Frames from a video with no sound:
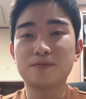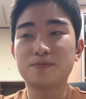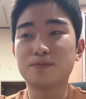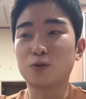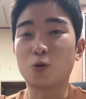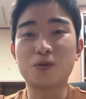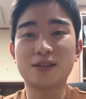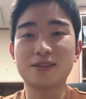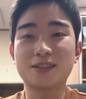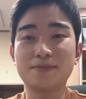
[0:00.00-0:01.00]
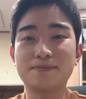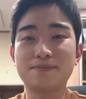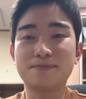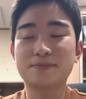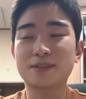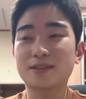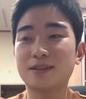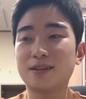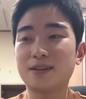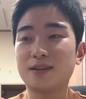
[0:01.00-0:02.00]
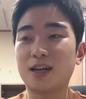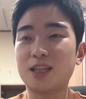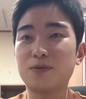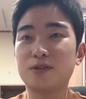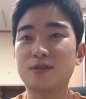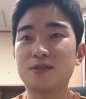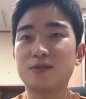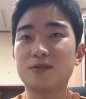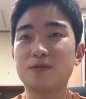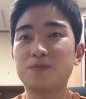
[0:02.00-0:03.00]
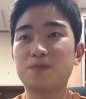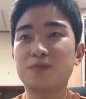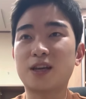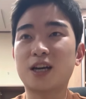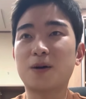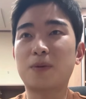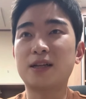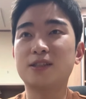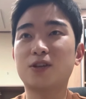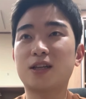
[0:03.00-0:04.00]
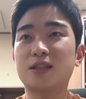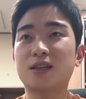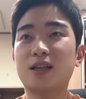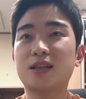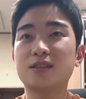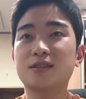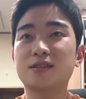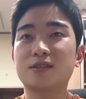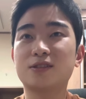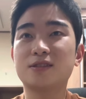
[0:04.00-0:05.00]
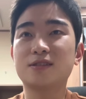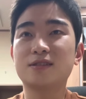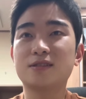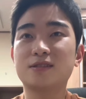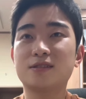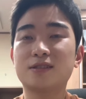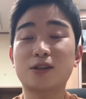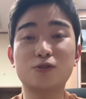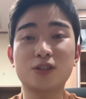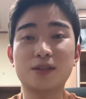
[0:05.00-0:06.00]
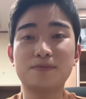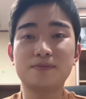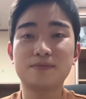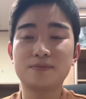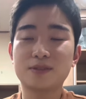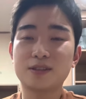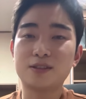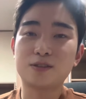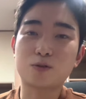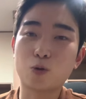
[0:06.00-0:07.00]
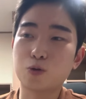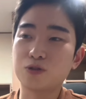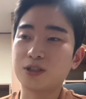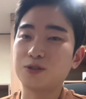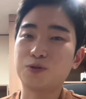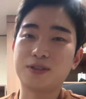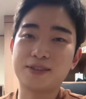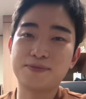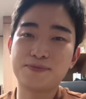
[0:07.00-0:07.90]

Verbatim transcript: 뭐 도피하는 느낌, 아니면 내가 발전한다는 그런 성취감을 골고루 느낄 수 있다.